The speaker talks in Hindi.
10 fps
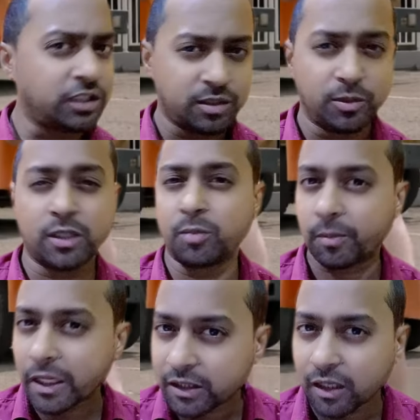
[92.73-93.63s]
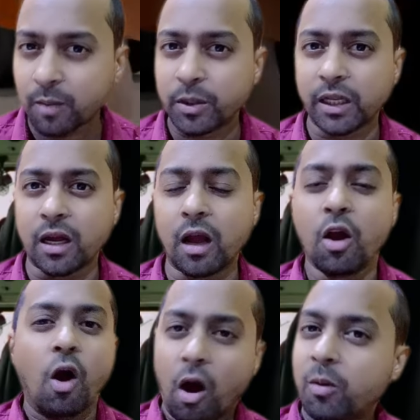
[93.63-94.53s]
तीस मिनट बर्बाद करना पड़ेगा
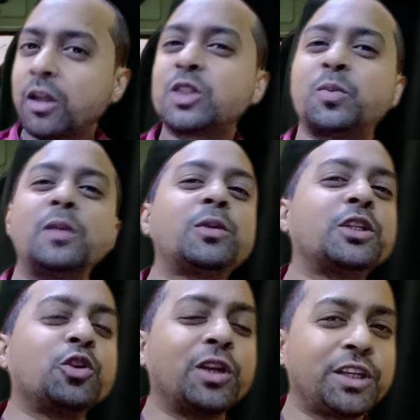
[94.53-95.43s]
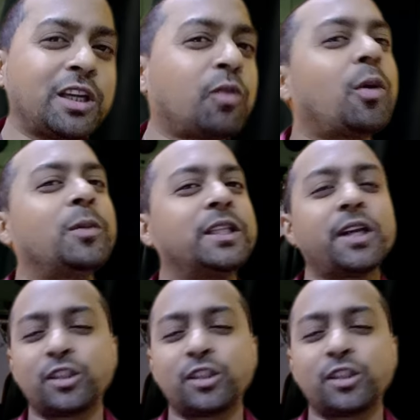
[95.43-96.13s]
और इस फिल्म की जो रेटिंग है वो मैं देना